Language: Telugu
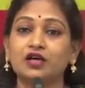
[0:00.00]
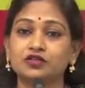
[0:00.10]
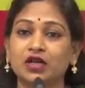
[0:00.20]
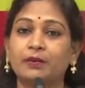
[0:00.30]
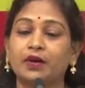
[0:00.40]

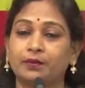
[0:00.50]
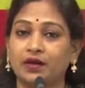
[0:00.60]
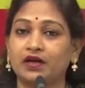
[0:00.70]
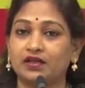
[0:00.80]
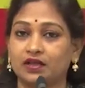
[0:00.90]
అసుర
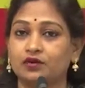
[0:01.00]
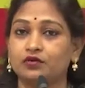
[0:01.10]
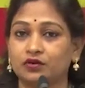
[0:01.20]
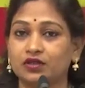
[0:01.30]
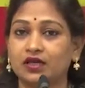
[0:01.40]
పరిపాలన ఏదైనా
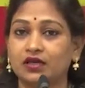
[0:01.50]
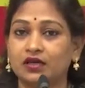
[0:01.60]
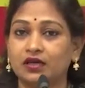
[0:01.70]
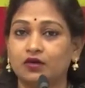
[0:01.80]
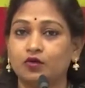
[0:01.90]
ఉంటుందా
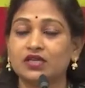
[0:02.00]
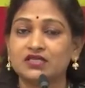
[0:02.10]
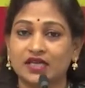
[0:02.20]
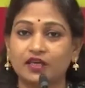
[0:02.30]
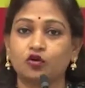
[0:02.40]
ఒక
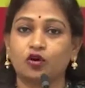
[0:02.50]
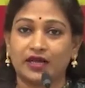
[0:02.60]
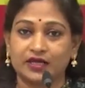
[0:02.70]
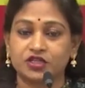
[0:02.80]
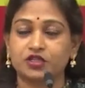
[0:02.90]
సైకో
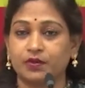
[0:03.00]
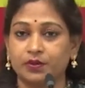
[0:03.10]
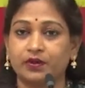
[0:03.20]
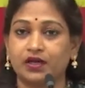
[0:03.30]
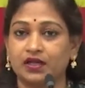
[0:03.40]
రాక్షస
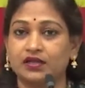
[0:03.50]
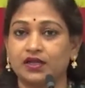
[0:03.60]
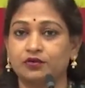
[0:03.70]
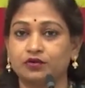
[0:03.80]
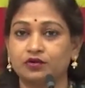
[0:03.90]
పరిపాలన
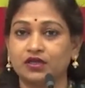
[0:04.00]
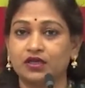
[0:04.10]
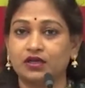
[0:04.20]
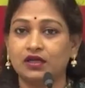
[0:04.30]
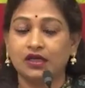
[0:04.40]
ఏదైనా
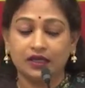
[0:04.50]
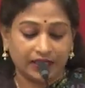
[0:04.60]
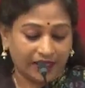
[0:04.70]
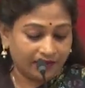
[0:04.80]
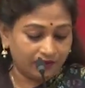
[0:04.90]
ఉంటుందా
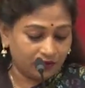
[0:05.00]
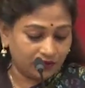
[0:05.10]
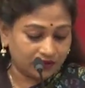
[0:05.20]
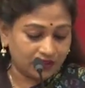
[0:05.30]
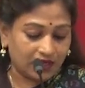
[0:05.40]
కేవలం
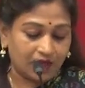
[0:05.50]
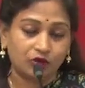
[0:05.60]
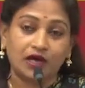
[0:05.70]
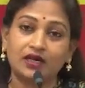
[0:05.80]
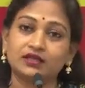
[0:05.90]
అతని
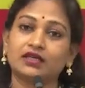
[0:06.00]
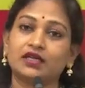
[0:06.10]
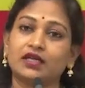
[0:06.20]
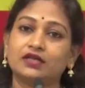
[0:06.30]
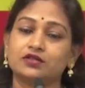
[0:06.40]
ఒక
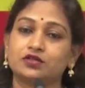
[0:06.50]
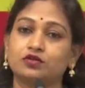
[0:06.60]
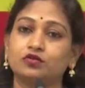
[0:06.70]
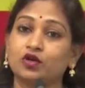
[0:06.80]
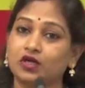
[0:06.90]
ఆర్థిక
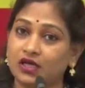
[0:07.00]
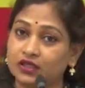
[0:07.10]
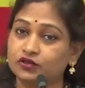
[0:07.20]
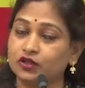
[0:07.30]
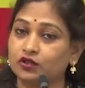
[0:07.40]
నేరస్తుడు ఒక
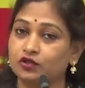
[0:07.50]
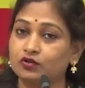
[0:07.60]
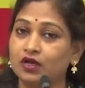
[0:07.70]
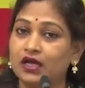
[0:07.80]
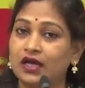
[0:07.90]

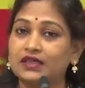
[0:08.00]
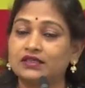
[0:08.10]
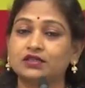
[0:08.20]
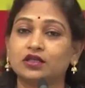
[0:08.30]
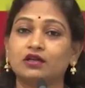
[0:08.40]
హంతకుడు
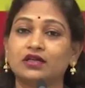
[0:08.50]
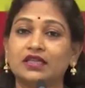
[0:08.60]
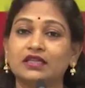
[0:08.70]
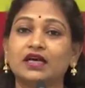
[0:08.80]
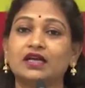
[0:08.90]
అతని తాలూకు
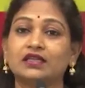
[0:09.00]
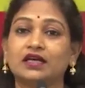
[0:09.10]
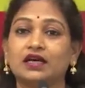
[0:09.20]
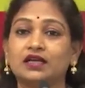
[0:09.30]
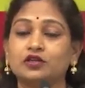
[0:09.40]
అధికార
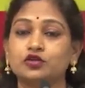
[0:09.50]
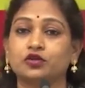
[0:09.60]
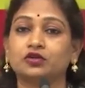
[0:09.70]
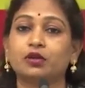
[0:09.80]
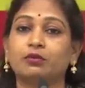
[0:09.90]
దాహానికి
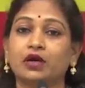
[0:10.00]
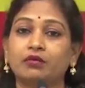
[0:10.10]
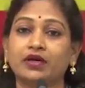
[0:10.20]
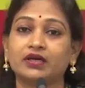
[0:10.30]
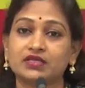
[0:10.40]
సొంత
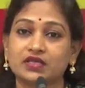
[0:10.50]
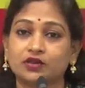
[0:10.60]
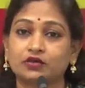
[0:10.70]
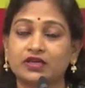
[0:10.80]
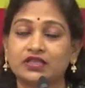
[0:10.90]
బాబాయిని
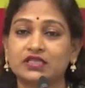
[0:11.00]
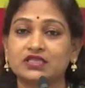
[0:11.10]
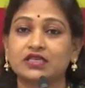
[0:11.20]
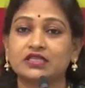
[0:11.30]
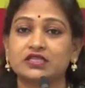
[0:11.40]
సైతం హత్య
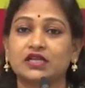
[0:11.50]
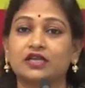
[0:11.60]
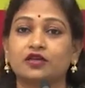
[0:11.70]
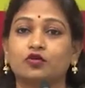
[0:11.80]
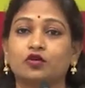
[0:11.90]

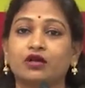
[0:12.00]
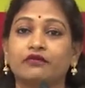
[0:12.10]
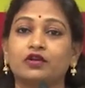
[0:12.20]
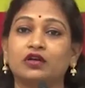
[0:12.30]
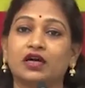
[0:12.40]
చేయించడానికి కూడా
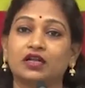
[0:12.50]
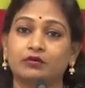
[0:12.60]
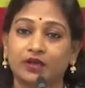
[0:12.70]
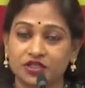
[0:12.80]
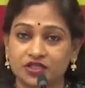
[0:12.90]

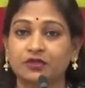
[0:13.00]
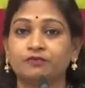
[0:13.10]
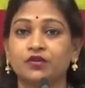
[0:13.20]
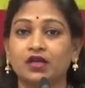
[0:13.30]
వెనుకాడని మనిషి